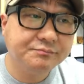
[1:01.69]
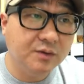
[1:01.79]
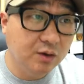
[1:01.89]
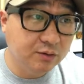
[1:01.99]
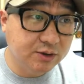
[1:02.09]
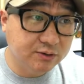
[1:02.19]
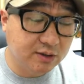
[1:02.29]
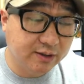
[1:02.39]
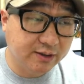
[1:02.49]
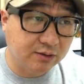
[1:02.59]
현재로
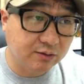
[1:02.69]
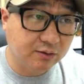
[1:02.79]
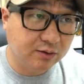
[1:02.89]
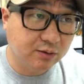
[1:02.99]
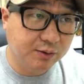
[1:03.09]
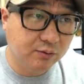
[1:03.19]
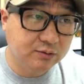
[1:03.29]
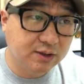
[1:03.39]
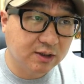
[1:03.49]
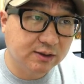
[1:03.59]
해석한다는 거. 그리고
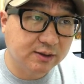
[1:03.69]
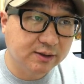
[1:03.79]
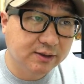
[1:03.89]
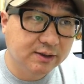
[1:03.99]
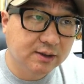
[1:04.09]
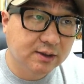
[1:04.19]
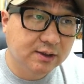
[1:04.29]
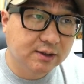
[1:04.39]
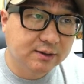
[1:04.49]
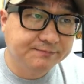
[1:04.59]
비동사를
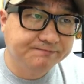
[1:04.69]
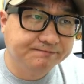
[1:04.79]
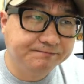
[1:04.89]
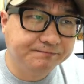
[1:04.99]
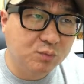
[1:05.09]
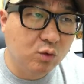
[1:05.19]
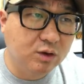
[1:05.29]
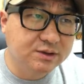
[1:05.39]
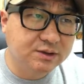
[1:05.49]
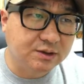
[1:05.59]
음,
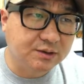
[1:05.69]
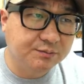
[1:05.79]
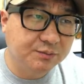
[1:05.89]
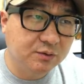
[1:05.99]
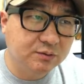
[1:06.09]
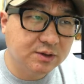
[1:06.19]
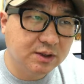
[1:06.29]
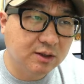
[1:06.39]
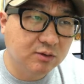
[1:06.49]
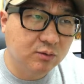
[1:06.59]
was 비동사의
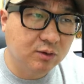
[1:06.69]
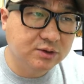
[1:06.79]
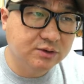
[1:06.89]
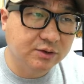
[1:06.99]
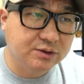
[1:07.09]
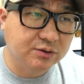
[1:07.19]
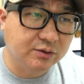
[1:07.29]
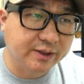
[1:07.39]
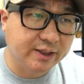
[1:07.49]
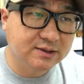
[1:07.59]
과거 was도
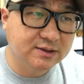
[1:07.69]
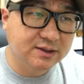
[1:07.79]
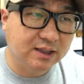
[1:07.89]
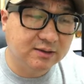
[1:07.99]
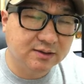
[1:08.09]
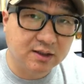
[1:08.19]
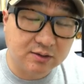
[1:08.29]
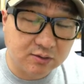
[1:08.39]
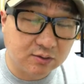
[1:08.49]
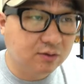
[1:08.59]
있죠. 얘는 쓰지
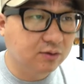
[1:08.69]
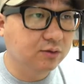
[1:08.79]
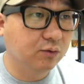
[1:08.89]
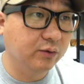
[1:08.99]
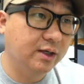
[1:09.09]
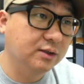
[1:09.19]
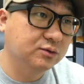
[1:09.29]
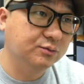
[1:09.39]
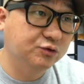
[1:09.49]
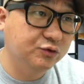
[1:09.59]
않는다는 거. 요게
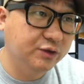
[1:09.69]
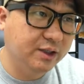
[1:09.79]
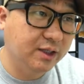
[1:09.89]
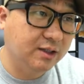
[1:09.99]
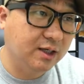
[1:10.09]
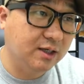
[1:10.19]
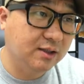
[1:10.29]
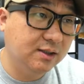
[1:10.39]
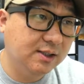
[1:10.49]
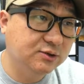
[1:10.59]
좀 주의해야
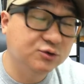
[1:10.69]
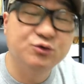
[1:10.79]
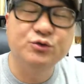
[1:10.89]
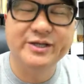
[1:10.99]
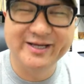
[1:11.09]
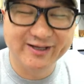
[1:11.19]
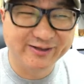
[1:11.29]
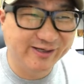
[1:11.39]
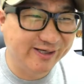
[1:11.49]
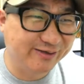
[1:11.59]
될 주의해야
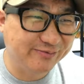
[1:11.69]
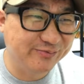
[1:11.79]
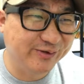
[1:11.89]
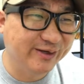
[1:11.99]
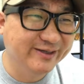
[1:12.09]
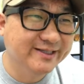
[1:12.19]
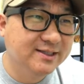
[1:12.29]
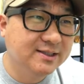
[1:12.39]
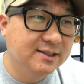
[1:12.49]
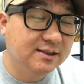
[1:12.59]
될 이야기입니다.
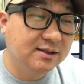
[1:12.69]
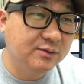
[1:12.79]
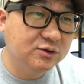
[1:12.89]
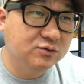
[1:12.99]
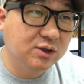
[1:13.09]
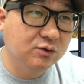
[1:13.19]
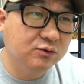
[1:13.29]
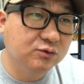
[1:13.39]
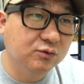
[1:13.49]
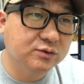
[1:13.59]
그 다음에 주어 나오고
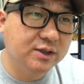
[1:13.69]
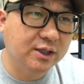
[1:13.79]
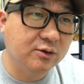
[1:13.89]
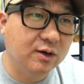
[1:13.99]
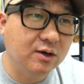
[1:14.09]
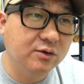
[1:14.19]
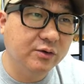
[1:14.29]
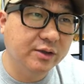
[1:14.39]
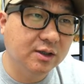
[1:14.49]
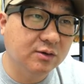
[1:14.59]
조동사의
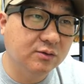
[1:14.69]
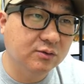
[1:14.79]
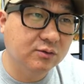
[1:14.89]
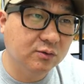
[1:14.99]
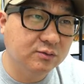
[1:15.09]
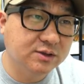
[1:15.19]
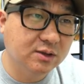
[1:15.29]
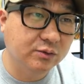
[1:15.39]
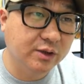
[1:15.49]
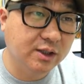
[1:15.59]
과거형이 나오고 동사
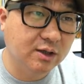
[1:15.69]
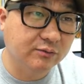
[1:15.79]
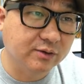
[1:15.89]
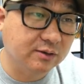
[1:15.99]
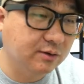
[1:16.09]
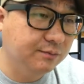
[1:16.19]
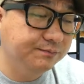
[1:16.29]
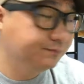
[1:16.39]
원형이 나온다는 거.